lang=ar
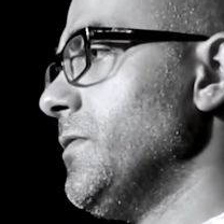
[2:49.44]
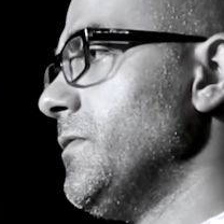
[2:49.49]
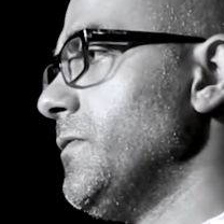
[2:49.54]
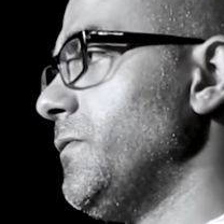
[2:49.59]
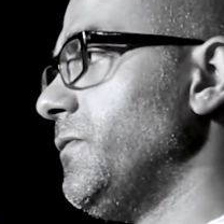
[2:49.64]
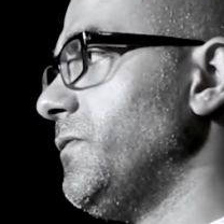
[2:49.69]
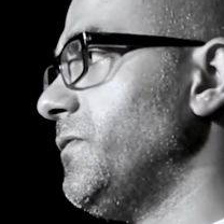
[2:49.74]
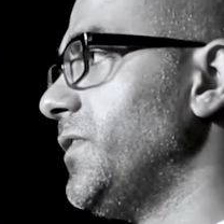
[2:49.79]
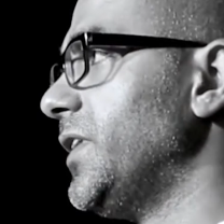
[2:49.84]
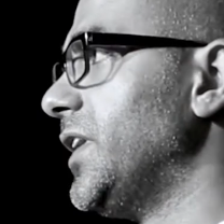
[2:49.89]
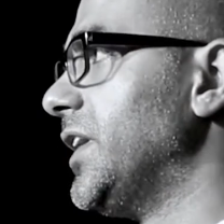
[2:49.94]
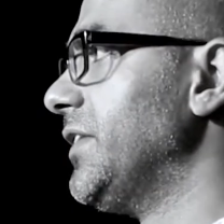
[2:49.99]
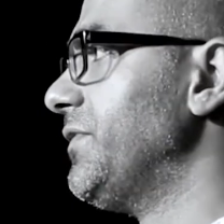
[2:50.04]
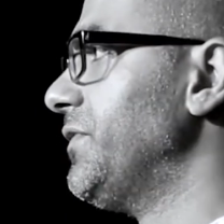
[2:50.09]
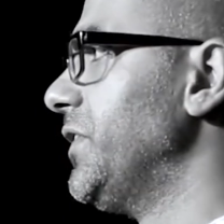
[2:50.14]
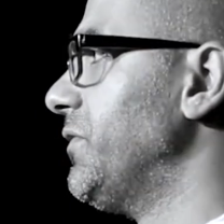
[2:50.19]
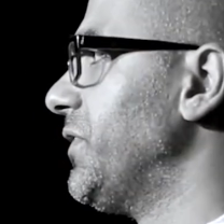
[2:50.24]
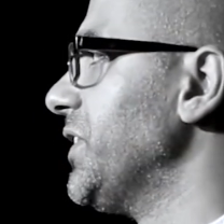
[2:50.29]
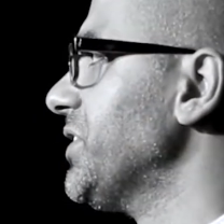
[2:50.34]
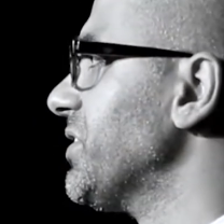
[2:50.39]

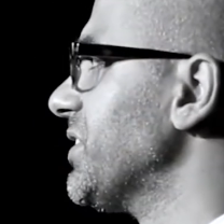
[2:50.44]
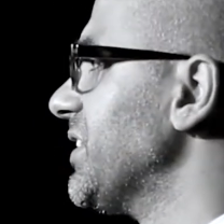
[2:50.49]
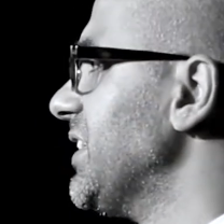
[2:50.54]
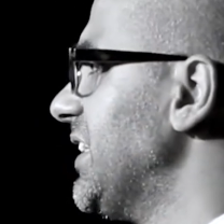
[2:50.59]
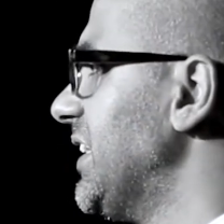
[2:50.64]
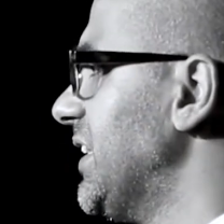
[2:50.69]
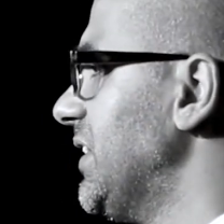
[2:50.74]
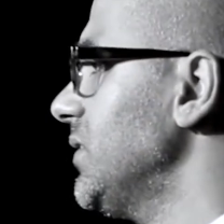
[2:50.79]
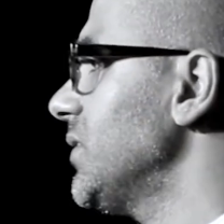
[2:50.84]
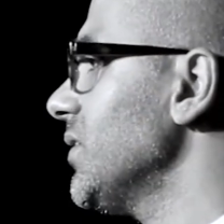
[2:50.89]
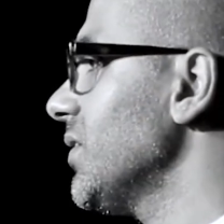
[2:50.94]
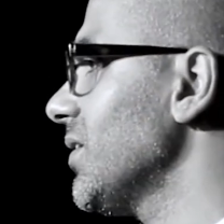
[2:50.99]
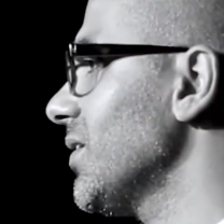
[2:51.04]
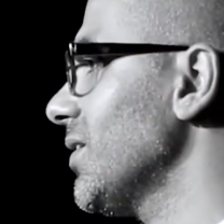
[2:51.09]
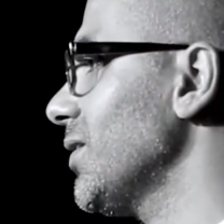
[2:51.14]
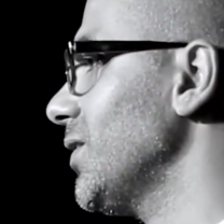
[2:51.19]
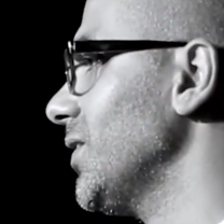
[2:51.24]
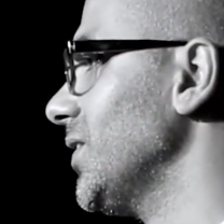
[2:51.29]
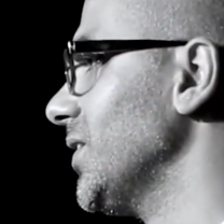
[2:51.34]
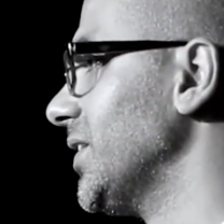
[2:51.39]
ففي الفترة هاد
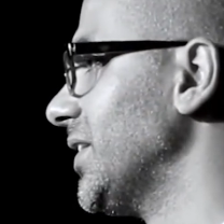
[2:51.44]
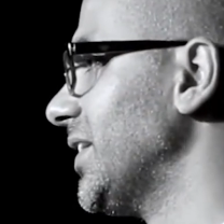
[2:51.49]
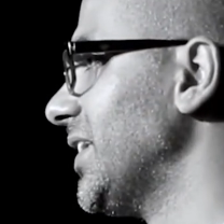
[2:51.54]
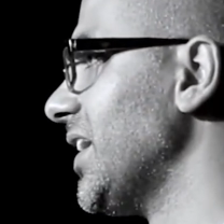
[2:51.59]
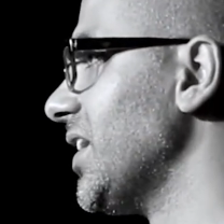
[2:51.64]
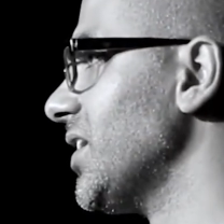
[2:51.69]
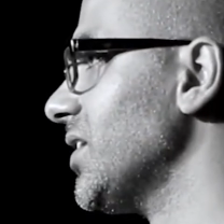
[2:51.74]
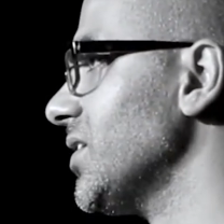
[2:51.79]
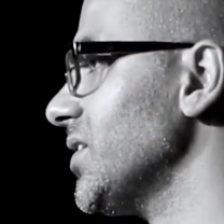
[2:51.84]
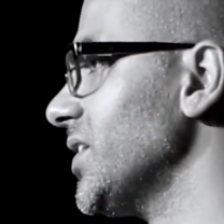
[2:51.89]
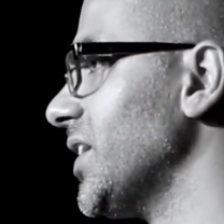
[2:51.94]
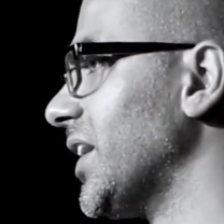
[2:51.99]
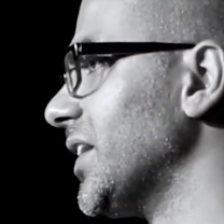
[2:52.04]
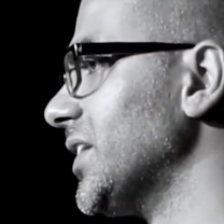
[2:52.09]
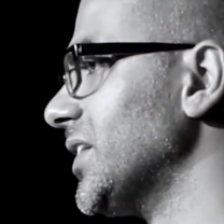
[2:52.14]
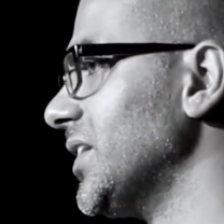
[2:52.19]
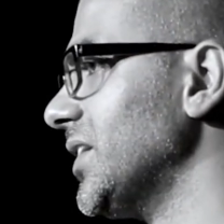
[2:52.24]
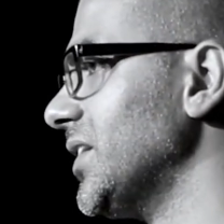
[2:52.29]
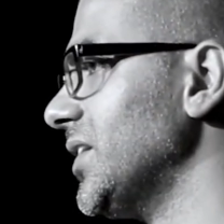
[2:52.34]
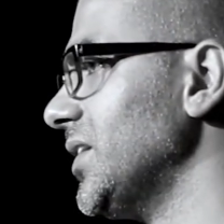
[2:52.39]
كان
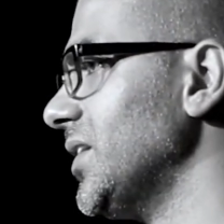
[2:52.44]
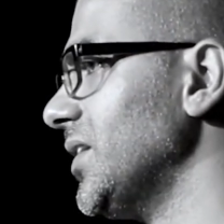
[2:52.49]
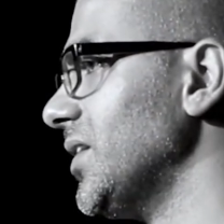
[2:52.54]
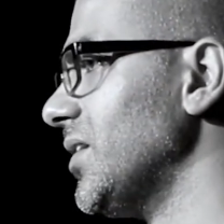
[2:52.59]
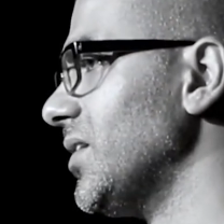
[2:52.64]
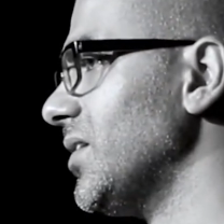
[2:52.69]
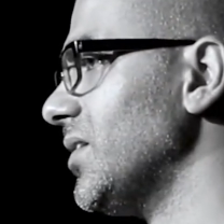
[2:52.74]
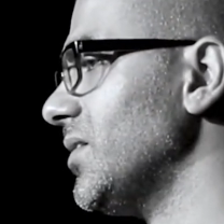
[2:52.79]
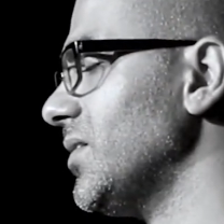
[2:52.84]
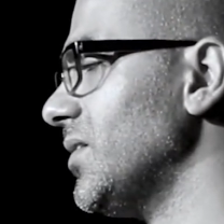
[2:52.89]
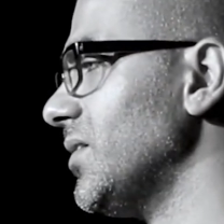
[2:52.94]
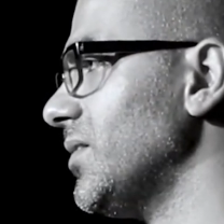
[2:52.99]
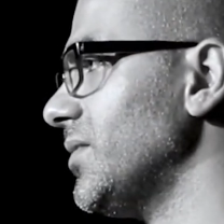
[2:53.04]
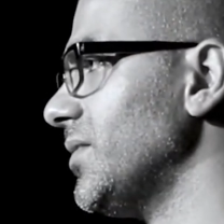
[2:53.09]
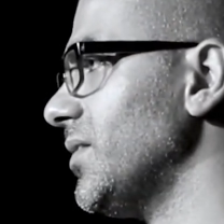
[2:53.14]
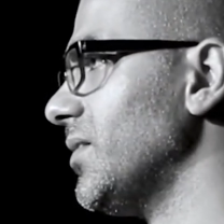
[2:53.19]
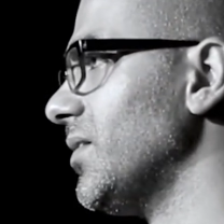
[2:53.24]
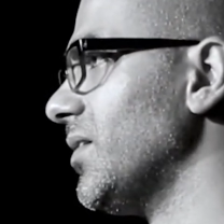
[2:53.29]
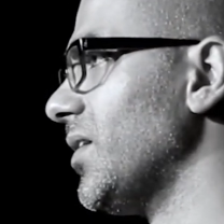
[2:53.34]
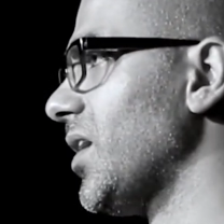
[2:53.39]
يعني
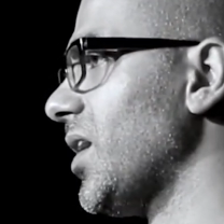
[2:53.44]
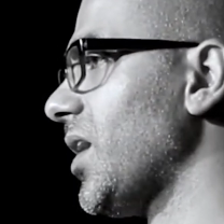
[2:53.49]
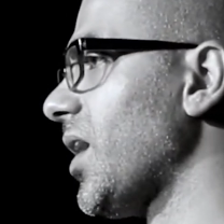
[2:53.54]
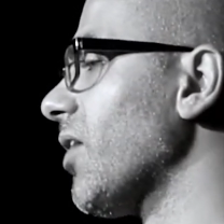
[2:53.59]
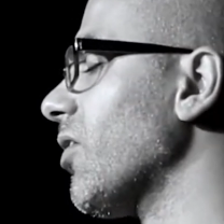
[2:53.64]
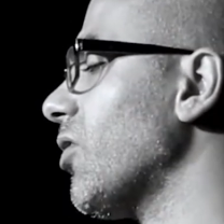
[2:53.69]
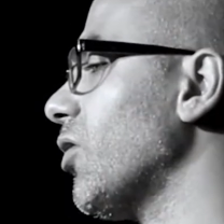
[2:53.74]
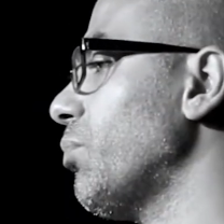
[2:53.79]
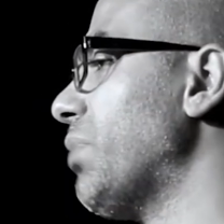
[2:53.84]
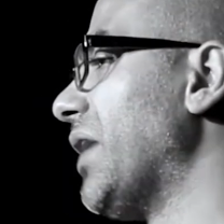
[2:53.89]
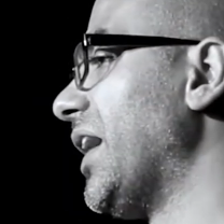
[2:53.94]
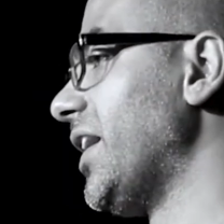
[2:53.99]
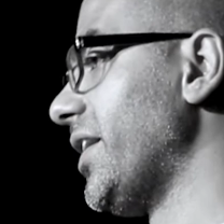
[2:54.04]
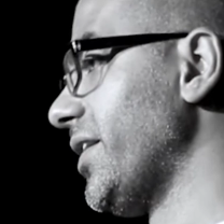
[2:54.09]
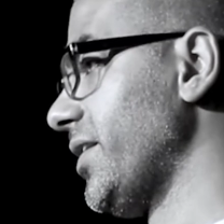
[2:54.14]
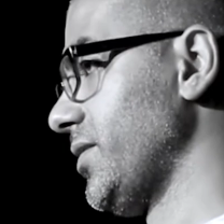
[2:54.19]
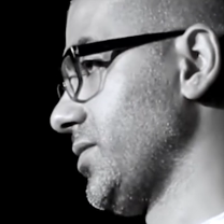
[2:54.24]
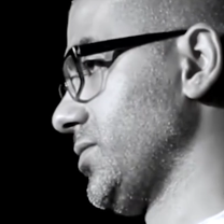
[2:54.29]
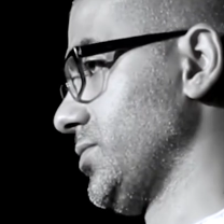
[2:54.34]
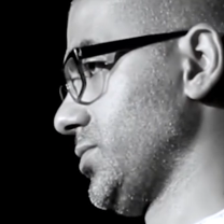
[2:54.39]

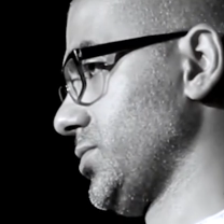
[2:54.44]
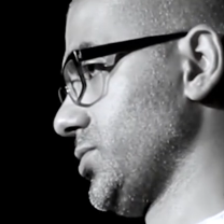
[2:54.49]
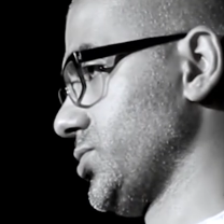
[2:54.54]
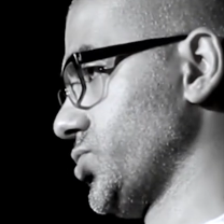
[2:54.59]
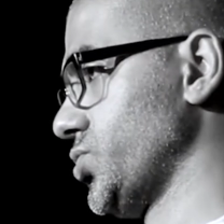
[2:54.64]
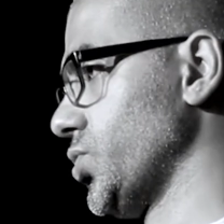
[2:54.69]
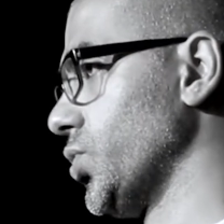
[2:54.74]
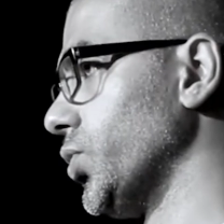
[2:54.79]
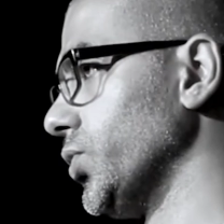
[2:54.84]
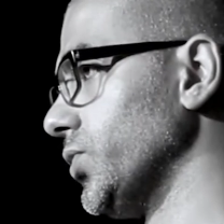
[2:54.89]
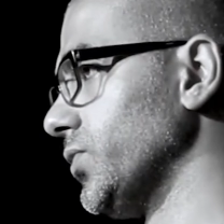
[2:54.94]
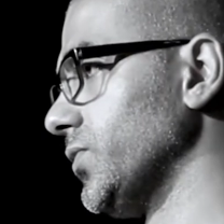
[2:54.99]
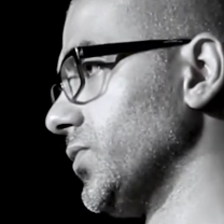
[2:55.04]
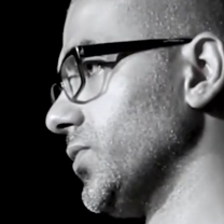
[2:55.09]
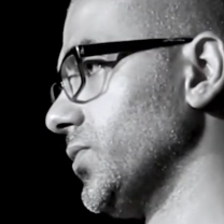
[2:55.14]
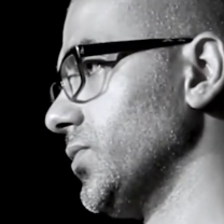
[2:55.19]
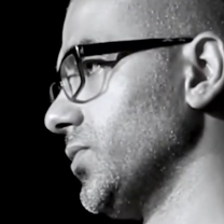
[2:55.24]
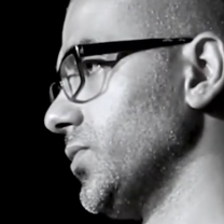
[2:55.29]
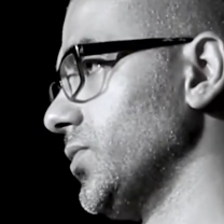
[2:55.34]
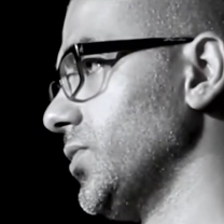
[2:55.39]
أقبح الصوت
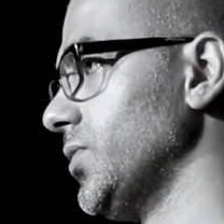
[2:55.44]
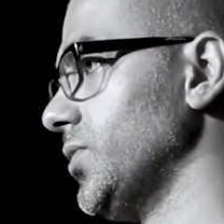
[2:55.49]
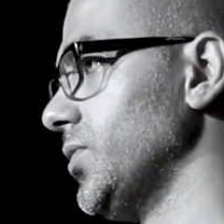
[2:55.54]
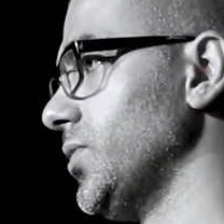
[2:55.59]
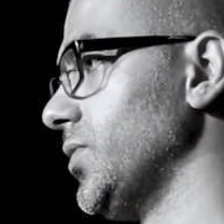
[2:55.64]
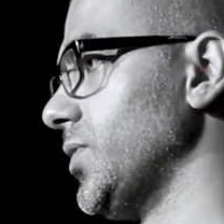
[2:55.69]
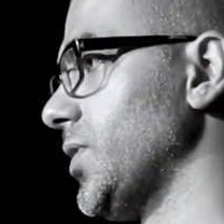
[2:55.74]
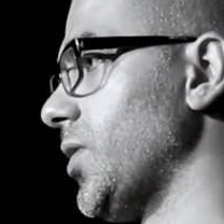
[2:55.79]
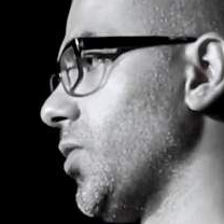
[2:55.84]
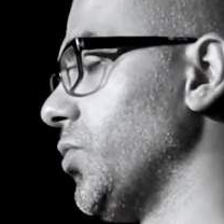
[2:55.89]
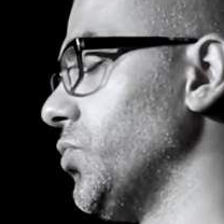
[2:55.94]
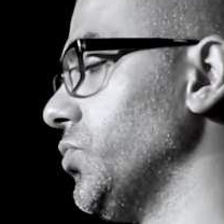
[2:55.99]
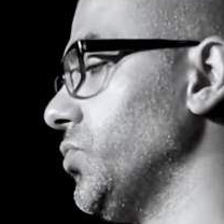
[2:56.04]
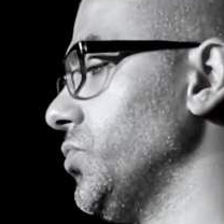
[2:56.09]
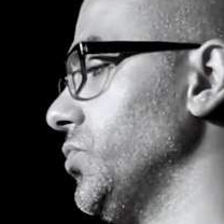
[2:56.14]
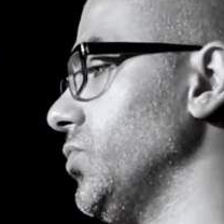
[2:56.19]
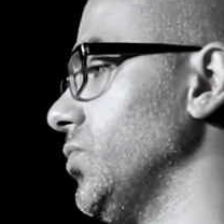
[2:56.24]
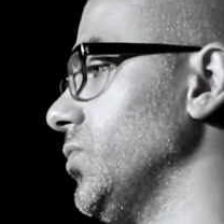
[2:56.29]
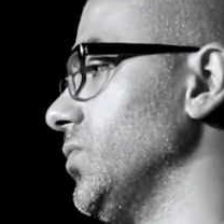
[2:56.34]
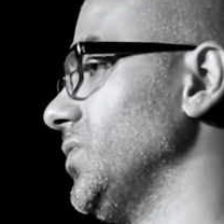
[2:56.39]

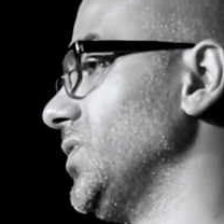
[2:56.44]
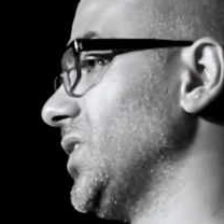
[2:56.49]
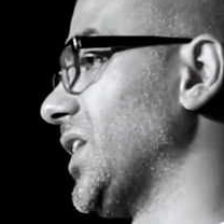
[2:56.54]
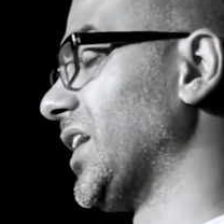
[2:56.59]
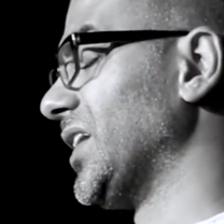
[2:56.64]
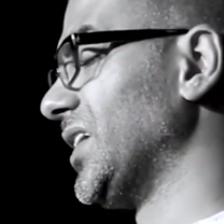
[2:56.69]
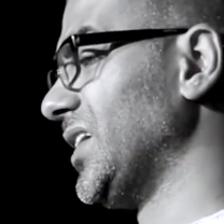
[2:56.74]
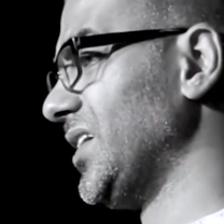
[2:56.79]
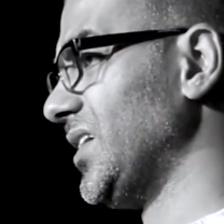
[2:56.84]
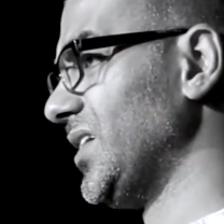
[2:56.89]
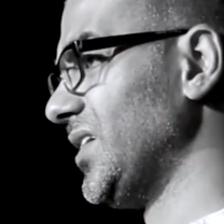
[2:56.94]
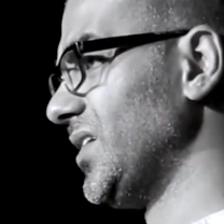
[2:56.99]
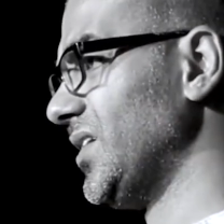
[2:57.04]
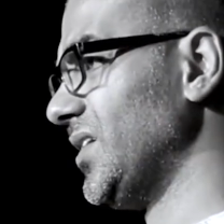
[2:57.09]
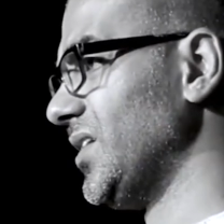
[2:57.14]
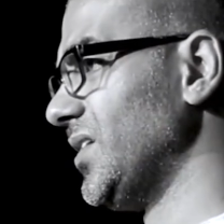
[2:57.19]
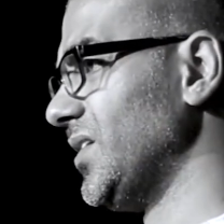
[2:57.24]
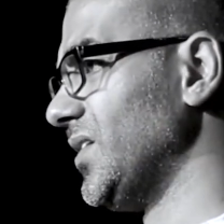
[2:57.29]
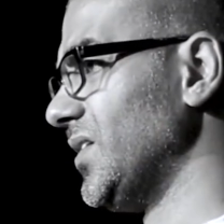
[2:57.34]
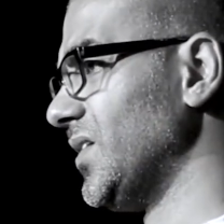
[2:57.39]
أو
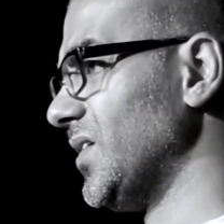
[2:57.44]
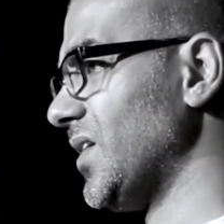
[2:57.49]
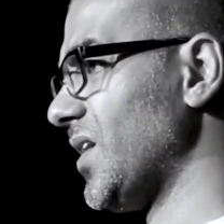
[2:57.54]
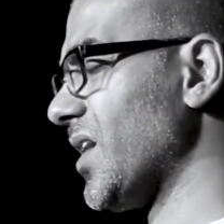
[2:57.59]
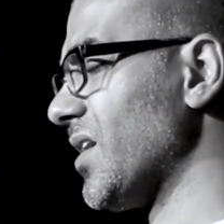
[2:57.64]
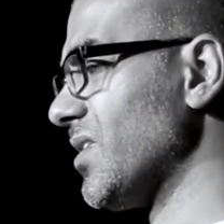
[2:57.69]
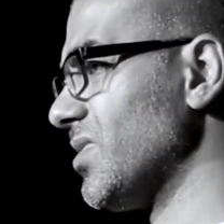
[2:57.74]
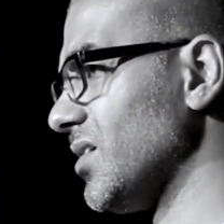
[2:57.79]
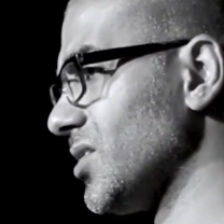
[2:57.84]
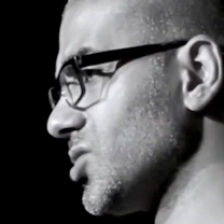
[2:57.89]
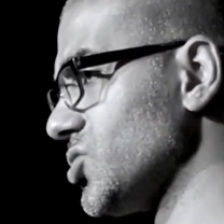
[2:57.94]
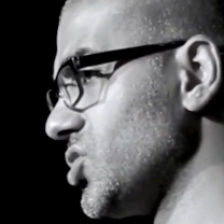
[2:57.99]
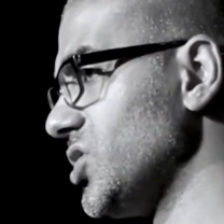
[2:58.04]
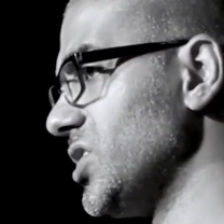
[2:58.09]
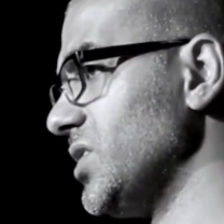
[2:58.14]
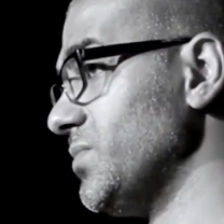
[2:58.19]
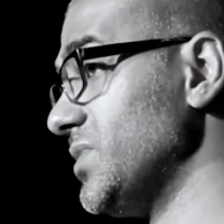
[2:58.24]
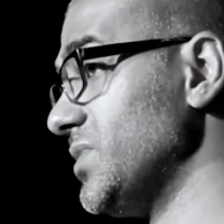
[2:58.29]
يعني اكثر شيء